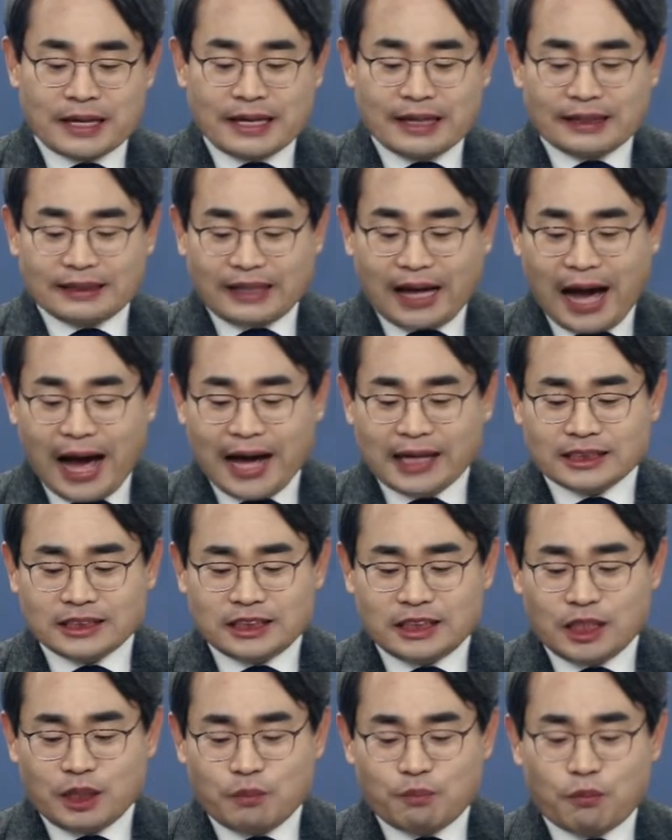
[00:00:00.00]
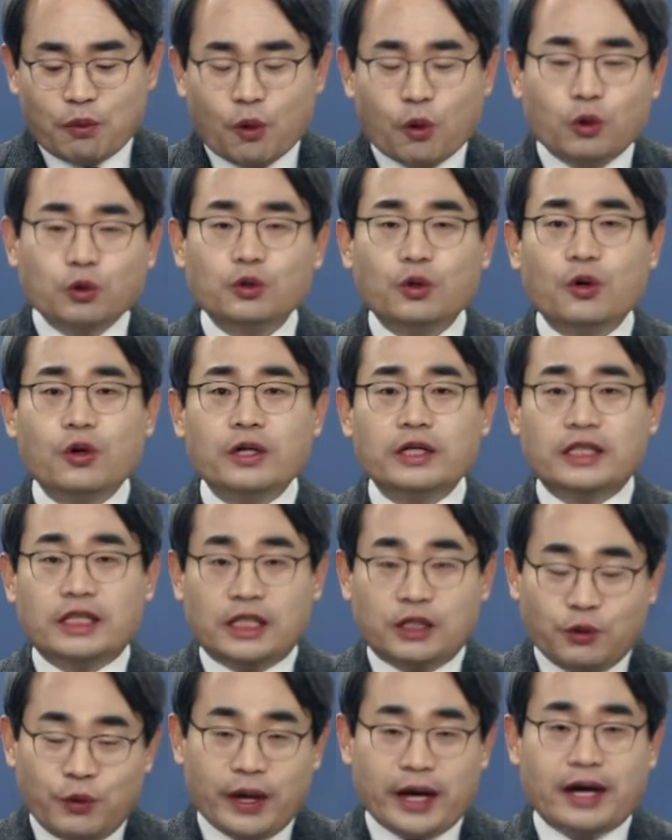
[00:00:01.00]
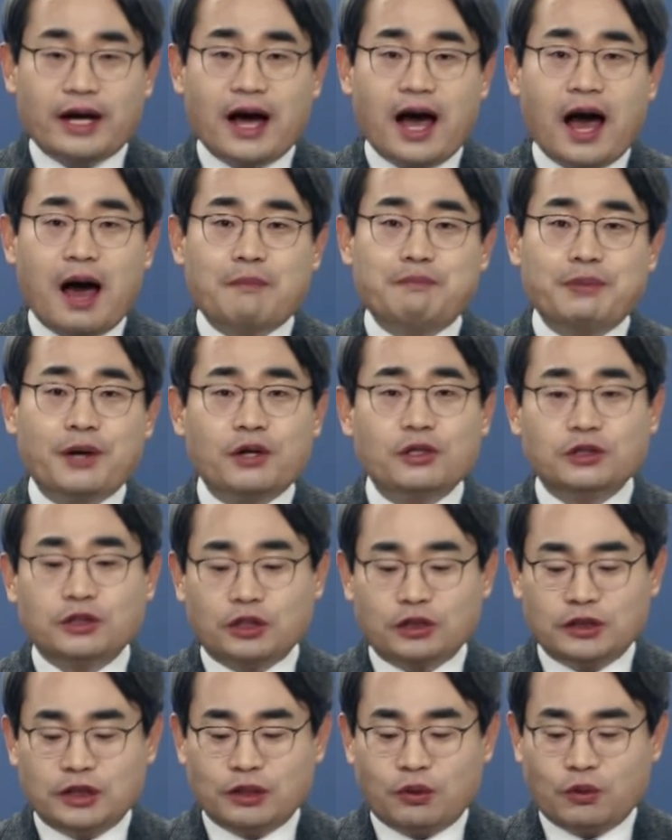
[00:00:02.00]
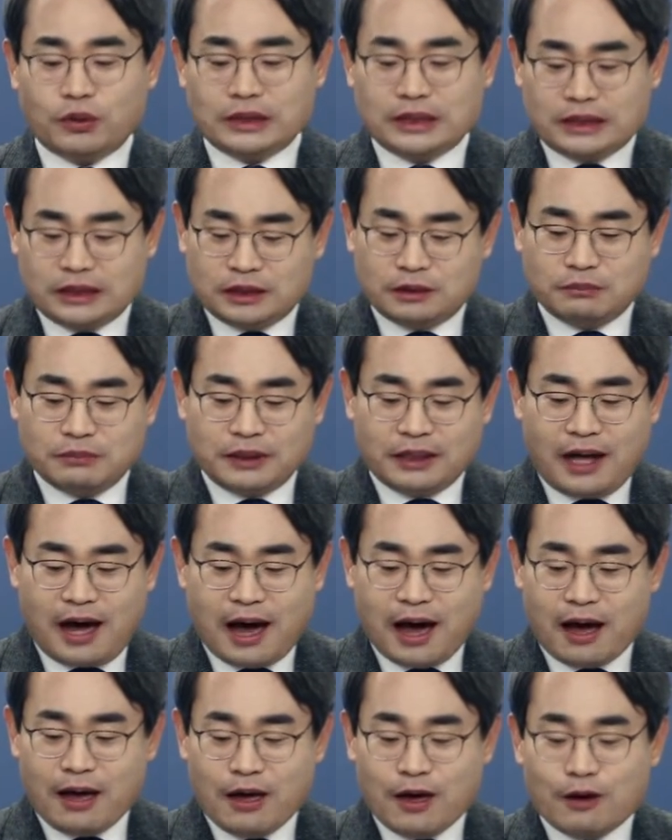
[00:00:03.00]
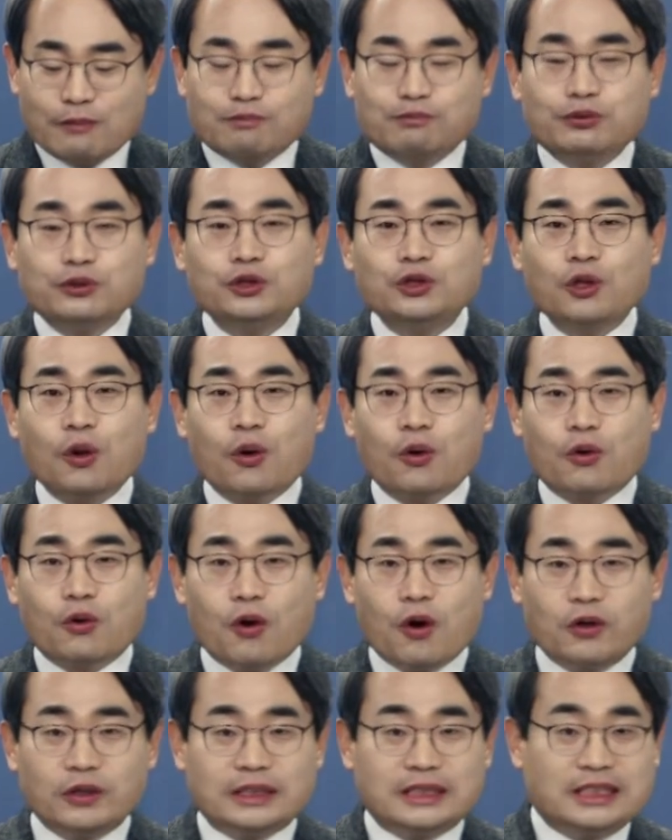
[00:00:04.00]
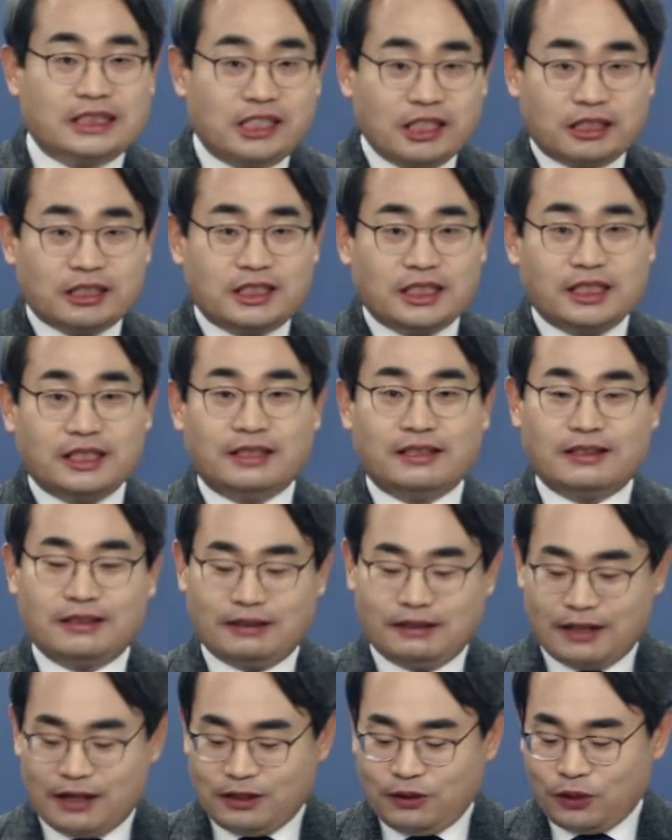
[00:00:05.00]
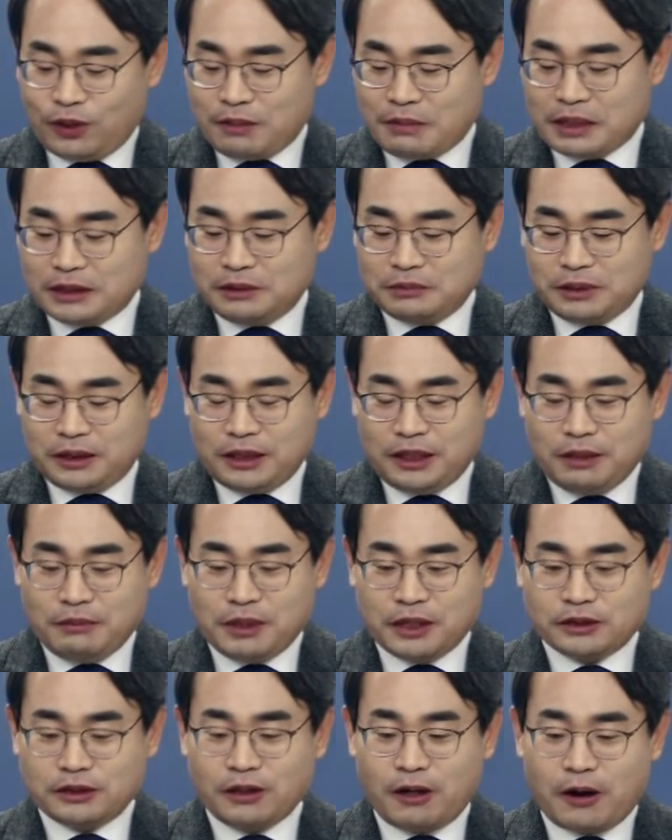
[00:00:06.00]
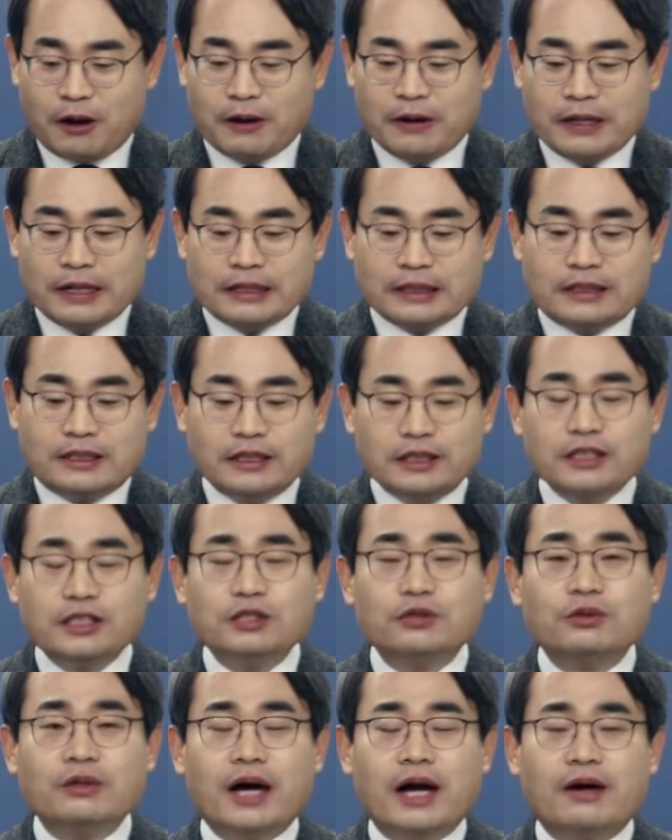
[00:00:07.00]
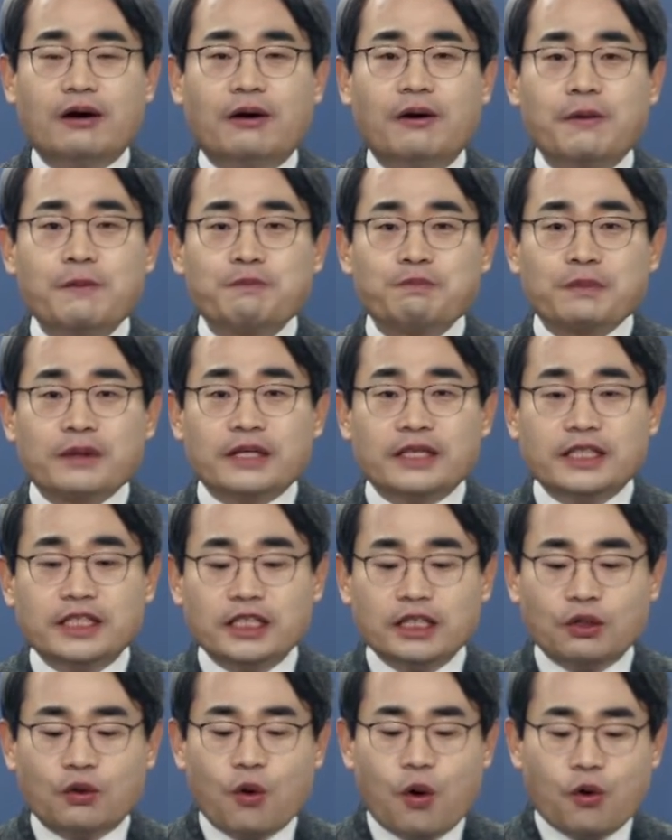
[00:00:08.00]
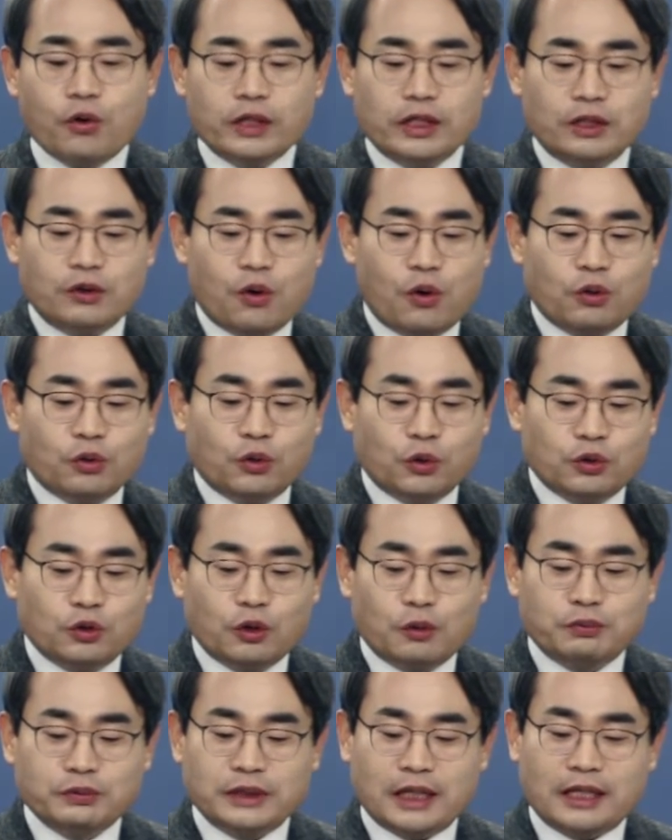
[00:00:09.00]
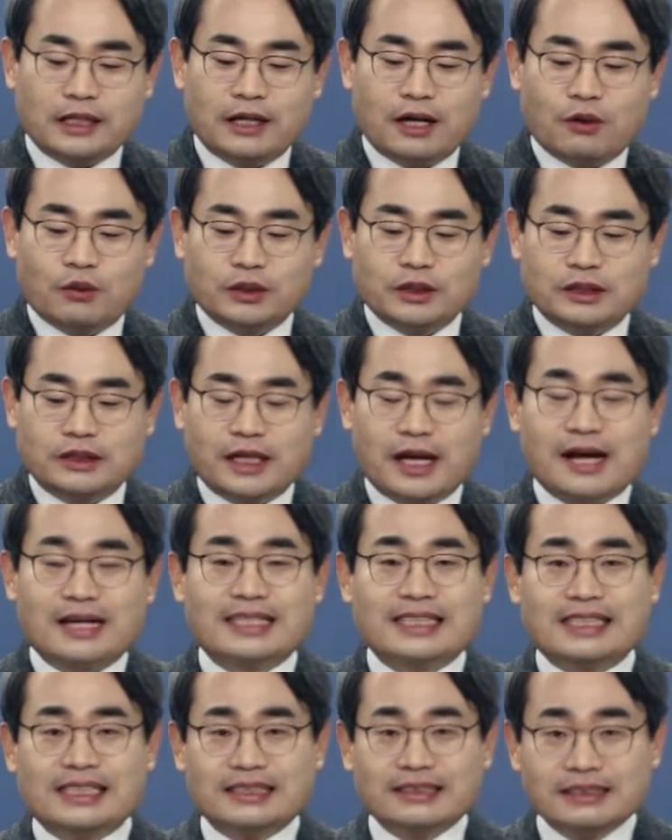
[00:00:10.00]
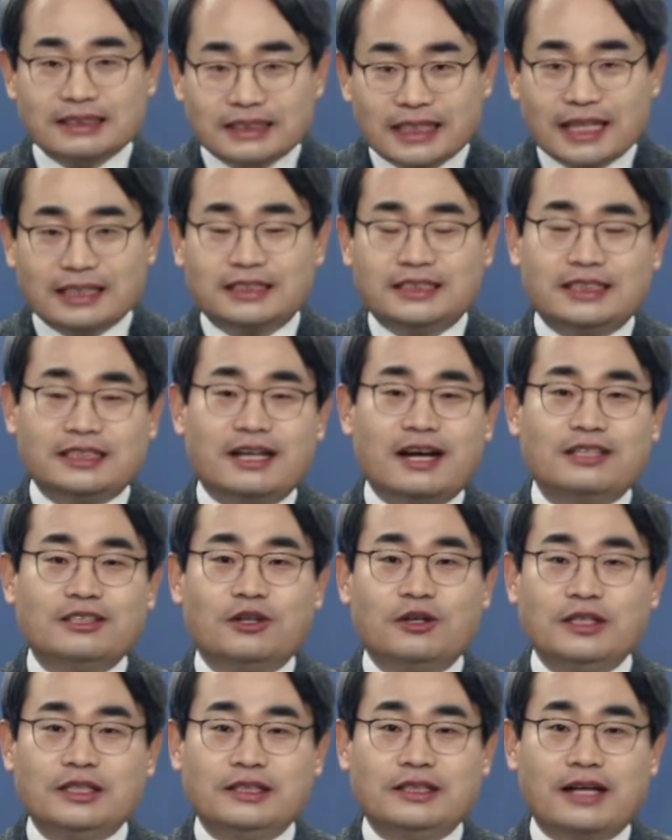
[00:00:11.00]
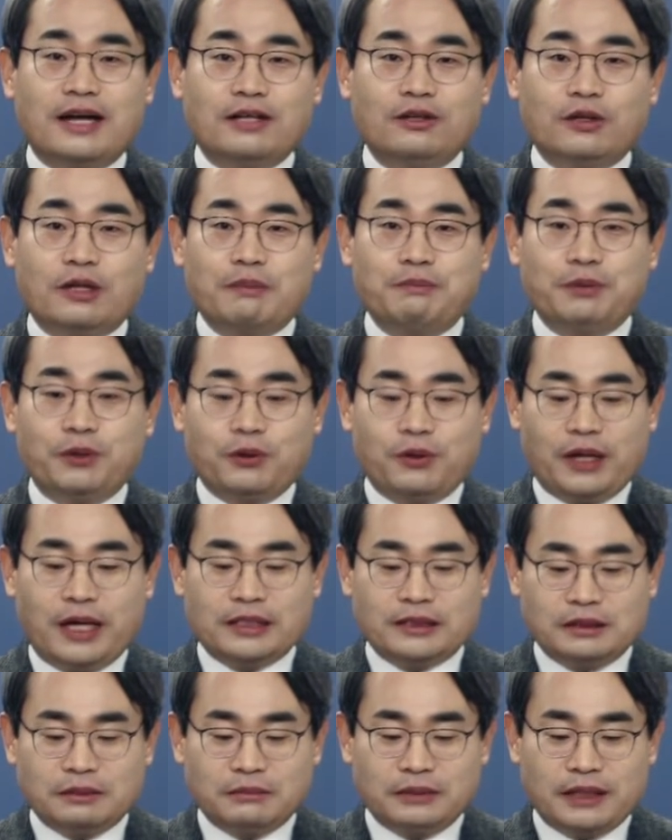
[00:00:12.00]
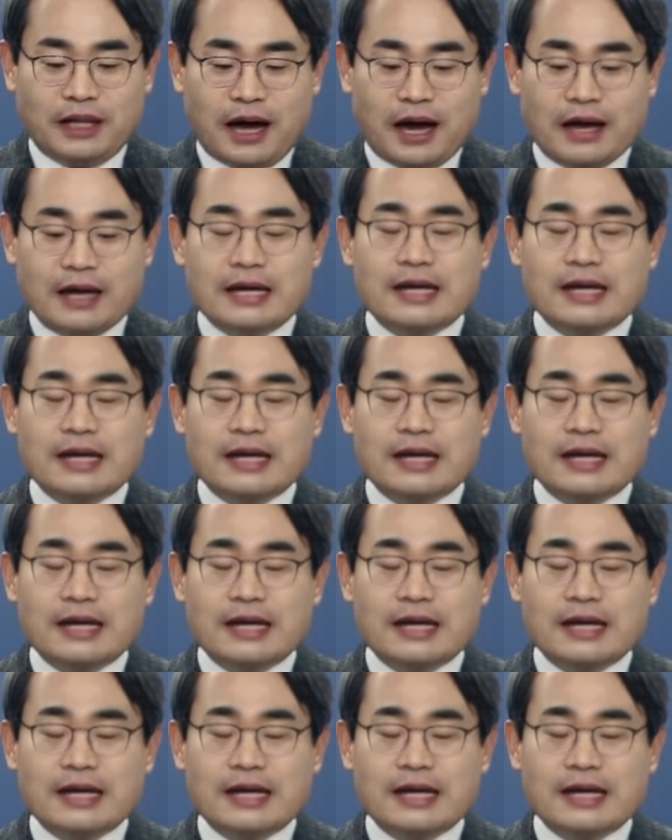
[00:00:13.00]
다시 못 올 기회가 펼쳐지고 있습니다. 무조건 직진. 네, 이렇게 말씀을 드리면서 그 이유가요. 2020 로또 분양이라고 해서 제가 큰 잔치가 열린다 이렇게 표현을 했습니다.